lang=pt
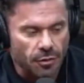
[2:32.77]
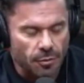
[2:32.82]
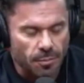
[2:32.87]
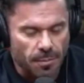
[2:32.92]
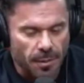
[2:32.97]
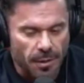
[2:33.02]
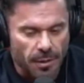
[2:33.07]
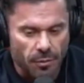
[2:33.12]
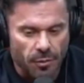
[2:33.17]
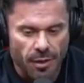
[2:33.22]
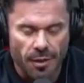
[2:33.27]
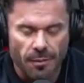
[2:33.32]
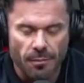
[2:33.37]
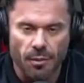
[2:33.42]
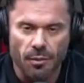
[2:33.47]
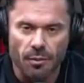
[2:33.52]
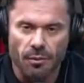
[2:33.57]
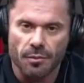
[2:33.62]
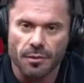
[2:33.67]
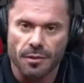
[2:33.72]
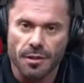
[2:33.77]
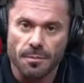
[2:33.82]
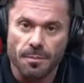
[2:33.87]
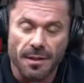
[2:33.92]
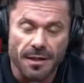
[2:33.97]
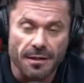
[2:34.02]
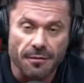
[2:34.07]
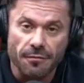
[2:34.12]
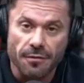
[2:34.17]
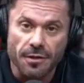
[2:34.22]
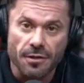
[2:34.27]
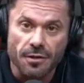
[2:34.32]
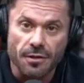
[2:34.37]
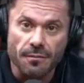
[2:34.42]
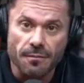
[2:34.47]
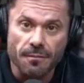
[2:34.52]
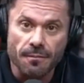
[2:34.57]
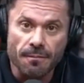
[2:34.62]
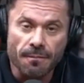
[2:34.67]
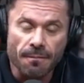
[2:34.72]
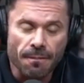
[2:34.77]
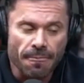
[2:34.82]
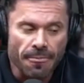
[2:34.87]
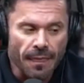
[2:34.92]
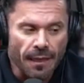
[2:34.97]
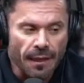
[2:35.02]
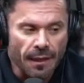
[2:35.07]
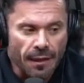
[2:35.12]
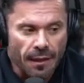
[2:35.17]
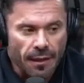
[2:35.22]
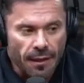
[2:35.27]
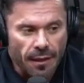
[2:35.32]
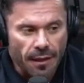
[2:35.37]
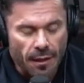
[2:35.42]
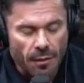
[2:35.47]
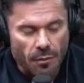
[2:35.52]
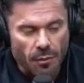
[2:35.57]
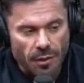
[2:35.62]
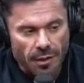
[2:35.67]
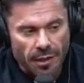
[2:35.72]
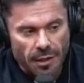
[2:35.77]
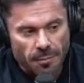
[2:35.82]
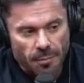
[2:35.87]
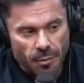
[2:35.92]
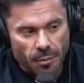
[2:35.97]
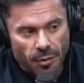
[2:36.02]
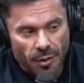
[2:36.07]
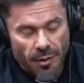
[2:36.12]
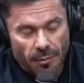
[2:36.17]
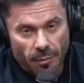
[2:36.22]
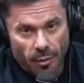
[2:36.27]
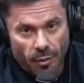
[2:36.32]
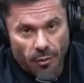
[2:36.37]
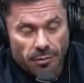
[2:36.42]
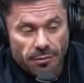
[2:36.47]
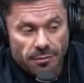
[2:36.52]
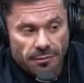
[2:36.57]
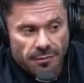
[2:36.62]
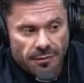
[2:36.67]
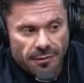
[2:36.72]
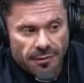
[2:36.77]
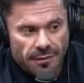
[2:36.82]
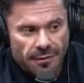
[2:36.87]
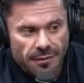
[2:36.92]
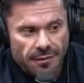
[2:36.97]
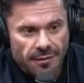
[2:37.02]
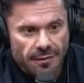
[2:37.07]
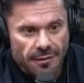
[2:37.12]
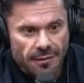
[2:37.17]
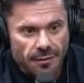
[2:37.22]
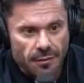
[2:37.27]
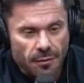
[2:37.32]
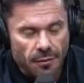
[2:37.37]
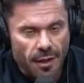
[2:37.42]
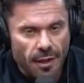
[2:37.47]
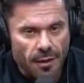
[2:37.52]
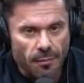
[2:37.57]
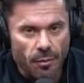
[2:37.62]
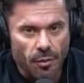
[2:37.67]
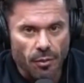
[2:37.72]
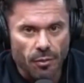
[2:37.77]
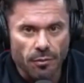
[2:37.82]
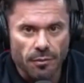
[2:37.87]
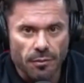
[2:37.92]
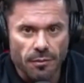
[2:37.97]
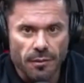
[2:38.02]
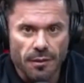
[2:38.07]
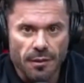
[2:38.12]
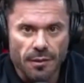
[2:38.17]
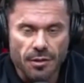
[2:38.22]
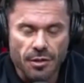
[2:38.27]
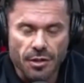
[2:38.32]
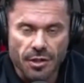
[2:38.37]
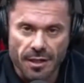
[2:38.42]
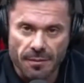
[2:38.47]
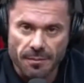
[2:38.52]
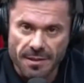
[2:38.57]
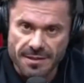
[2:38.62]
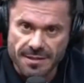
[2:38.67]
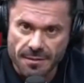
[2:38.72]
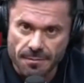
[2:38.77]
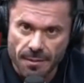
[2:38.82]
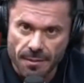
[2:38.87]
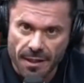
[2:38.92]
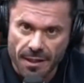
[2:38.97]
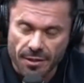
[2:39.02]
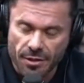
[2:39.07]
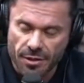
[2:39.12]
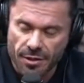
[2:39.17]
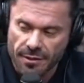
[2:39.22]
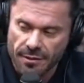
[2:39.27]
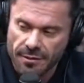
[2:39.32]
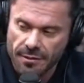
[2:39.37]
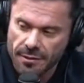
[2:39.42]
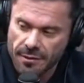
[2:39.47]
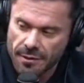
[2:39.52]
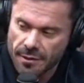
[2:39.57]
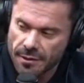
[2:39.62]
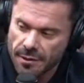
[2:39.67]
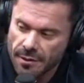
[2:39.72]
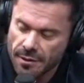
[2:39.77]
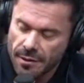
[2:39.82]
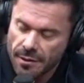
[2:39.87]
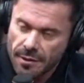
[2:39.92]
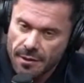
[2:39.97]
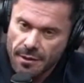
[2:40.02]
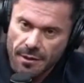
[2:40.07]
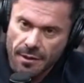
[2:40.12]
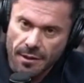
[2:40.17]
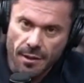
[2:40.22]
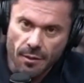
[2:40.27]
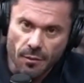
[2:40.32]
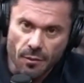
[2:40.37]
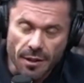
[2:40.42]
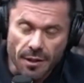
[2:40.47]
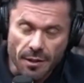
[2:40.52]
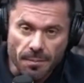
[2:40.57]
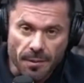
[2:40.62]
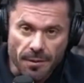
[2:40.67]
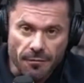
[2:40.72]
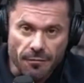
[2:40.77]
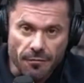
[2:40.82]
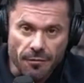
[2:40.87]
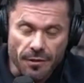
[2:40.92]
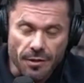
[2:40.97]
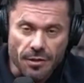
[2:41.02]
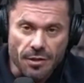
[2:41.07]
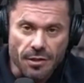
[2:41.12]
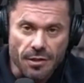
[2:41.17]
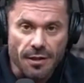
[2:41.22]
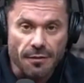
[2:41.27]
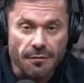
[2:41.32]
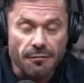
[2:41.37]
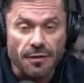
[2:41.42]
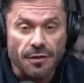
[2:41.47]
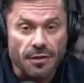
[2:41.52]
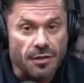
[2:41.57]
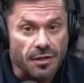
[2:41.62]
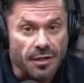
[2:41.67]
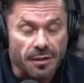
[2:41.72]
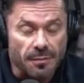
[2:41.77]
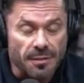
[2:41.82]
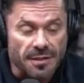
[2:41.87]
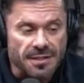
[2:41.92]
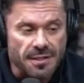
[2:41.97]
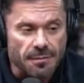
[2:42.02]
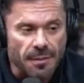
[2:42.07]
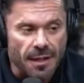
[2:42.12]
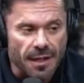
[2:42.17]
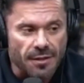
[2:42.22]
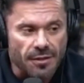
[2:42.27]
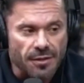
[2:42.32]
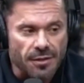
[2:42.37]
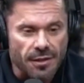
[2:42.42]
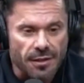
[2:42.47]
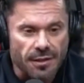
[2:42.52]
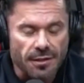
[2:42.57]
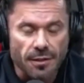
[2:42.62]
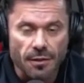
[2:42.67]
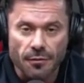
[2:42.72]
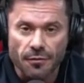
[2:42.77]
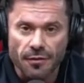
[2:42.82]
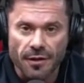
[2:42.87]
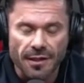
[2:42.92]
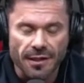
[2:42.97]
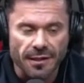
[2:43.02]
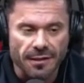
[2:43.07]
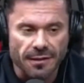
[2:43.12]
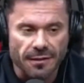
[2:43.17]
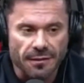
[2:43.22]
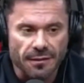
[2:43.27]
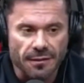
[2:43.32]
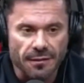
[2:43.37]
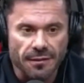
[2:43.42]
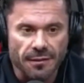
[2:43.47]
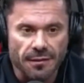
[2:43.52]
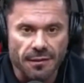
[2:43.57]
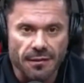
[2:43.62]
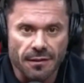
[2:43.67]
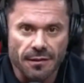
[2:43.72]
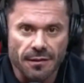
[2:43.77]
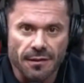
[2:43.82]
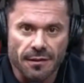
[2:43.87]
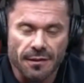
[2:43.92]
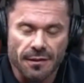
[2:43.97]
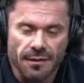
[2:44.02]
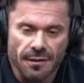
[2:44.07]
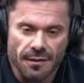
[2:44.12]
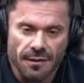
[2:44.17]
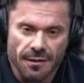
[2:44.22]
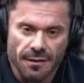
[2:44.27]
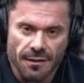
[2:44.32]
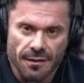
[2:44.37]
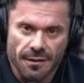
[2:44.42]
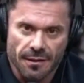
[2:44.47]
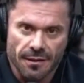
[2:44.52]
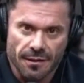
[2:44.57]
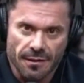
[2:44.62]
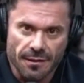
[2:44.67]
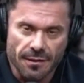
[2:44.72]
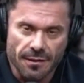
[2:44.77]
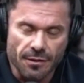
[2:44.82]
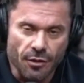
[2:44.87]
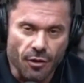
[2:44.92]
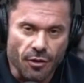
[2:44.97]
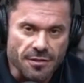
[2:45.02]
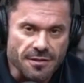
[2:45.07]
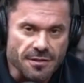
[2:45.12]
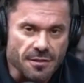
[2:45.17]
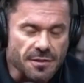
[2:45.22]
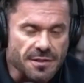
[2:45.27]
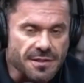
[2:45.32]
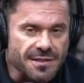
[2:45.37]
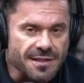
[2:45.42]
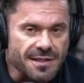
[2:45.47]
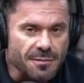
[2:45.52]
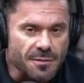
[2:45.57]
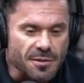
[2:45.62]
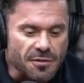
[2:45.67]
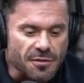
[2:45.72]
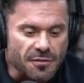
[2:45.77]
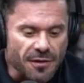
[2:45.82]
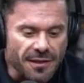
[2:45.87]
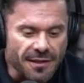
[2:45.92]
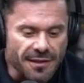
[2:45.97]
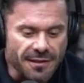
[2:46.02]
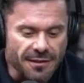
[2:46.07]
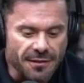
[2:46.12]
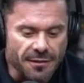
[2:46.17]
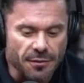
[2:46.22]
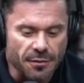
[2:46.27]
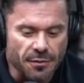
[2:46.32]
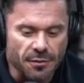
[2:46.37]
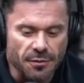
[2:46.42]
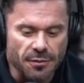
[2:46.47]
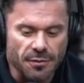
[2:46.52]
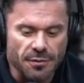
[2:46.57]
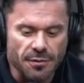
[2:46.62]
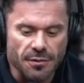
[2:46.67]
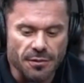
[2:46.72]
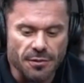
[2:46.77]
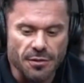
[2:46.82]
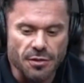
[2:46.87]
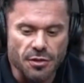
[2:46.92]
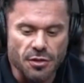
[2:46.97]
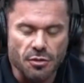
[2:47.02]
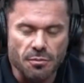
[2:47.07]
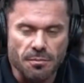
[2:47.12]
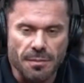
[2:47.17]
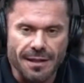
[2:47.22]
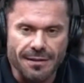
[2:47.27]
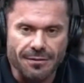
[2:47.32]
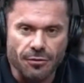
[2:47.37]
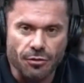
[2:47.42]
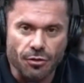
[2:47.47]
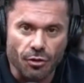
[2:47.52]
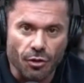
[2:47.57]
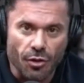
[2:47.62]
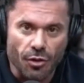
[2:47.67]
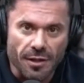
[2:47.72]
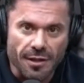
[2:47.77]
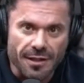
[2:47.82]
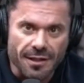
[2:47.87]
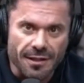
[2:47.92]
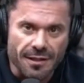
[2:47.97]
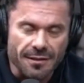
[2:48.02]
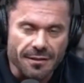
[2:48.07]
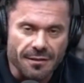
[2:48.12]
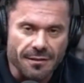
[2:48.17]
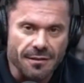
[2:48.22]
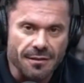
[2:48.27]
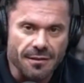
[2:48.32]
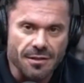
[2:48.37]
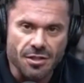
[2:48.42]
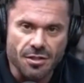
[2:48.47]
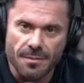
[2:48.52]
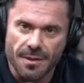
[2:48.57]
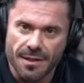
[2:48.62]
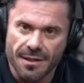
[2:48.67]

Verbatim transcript: Nesse meio tempo, antes disso, na verdade, eu pensei assim. Lembrei de um amigo meu que já quebrou a prancha, pensei. Como deve ser ruim quebrar sua prancha. Não é um acontecimento. Fera é lamentável. É uma merda